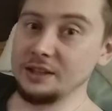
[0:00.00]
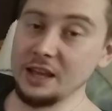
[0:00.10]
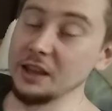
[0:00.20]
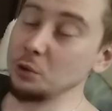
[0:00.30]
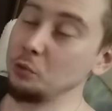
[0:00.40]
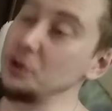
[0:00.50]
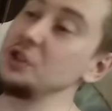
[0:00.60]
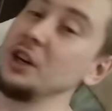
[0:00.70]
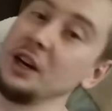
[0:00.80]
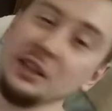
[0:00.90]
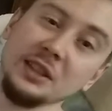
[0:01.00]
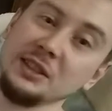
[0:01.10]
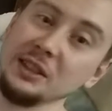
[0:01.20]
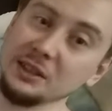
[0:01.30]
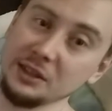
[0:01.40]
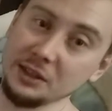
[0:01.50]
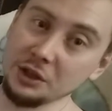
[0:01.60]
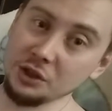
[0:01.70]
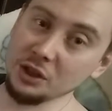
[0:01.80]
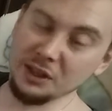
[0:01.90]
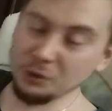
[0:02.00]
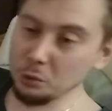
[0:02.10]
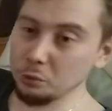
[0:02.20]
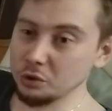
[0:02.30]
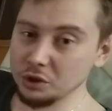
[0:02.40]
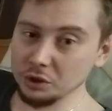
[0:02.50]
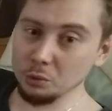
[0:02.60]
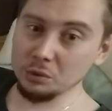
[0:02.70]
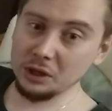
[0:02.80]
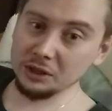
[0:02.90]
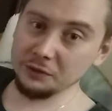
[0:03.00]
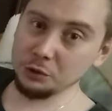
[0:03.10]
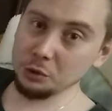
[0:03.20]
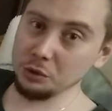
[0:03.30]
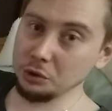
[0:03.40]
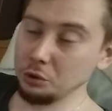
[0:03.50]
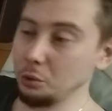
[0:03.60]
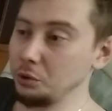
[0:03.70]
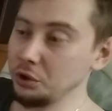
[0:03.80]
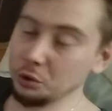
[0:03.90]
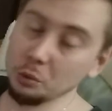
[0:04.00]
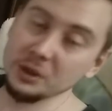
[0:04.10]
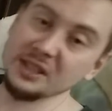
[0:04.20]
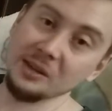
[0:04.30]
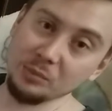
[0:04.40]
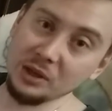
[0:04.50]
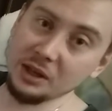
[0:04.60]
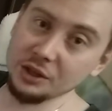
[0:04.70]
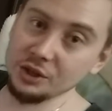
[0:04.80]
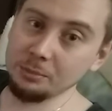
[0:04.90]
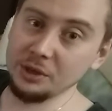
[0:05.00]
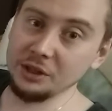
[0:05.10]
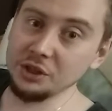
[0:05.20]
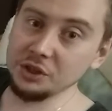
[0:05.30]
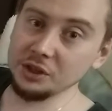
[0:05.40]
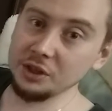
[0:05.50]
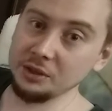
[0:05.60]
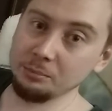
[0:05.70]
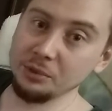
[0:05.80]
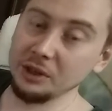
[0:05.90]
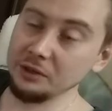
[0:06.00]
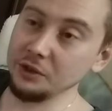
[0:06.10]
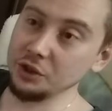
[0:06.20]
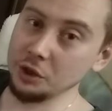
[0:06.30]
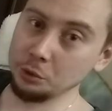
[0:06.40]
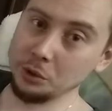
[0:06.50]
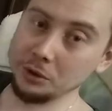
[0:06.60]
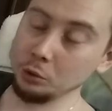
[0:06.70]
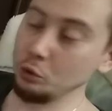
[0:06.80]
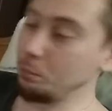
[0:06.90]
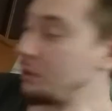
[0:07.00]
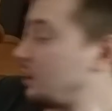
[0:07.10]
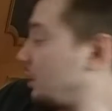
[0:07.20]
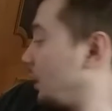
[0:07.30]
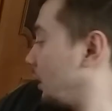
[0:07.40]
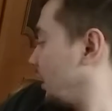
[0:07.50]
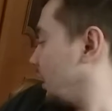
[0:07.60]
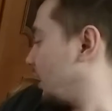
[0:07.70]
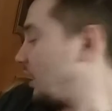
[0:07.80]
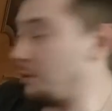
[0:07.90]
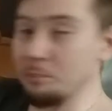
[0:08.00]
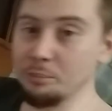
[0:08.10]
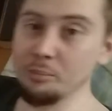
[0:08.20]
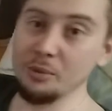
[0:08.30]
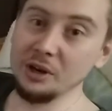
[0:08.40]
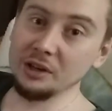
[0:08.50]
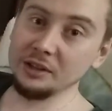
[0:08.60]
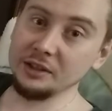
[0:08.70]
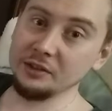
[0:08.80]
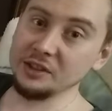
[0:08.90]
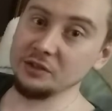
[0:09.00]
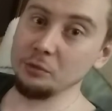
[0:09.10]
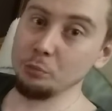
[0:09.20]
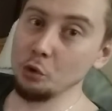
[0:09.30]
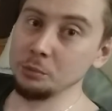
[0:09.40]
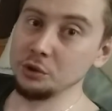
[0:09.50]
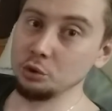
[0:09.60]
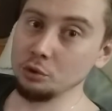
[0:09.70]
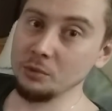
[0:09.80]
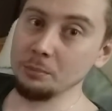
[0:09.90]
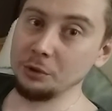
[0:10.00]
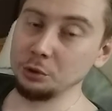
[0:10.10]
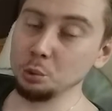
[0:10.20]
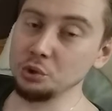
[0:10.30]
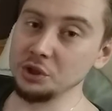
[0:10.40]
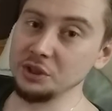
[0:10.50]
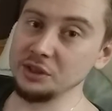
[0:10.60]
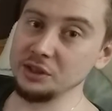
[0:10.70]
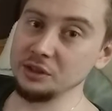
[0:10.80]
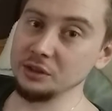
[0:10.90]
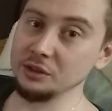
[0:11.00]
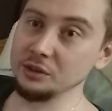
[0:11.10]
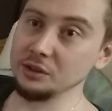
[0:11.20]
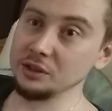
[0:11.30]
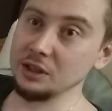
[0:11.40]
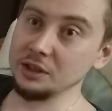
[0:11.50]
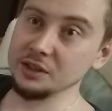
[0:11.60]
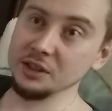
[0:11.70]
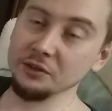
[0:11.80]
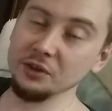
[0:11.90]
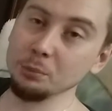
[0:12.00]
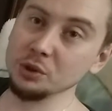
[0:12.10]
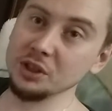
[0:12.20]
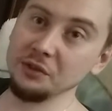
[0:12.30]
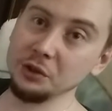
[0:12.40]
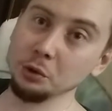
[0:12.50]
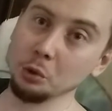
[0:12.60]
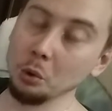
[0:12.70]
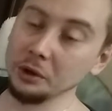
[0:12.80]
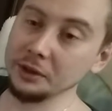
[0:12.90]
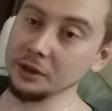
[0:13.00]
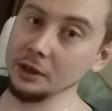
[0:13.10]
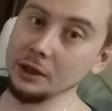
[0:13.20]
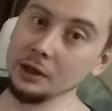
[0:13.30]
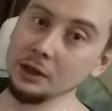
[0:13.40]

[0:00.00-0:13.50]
Эту вещь я хотел сделать достаточно давно уже, но как-то все то, не то. На самом деле, конечно, периодически были вещи, которые я докупал, э, были, если вы помните еще мои предыдущие, э, соответственно, выпуски, видеоролики,